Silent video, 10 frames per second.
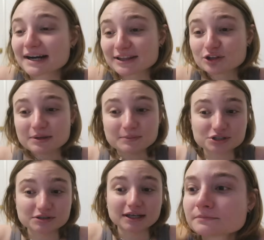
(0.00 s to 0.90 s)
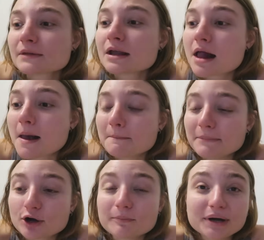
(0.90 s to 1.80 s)
Más random imposible.
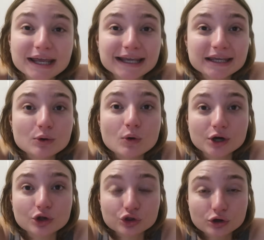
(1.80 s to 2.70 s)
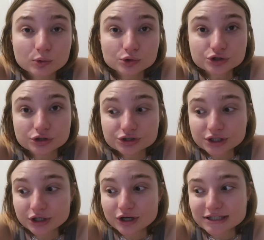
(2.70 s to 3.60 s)
Me compré en Kiwano dos
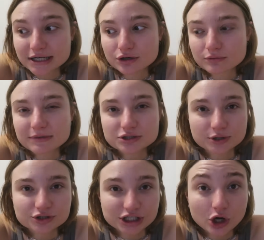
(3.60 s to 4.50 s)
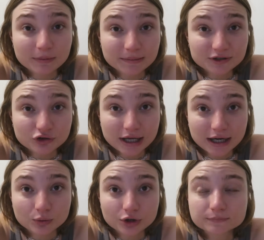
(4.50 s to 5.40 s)
buzos, creo que salieron más o menos 5 mil
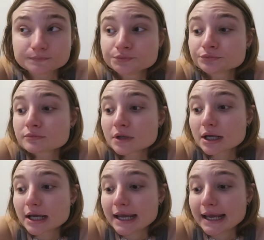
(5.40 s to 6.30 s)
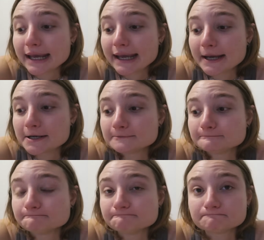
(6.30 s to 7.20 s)
pesos cada uno.
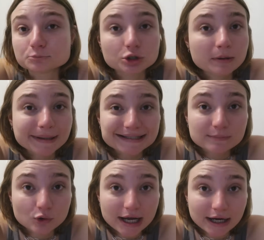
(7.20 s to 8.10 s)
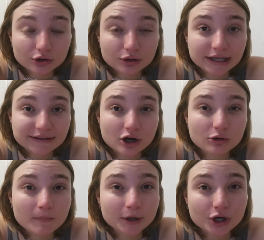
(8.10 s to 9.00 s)
Eh, no me parece muy caro,
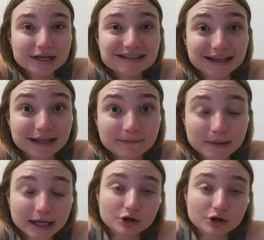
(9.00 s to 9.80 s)
están como medio con el sale de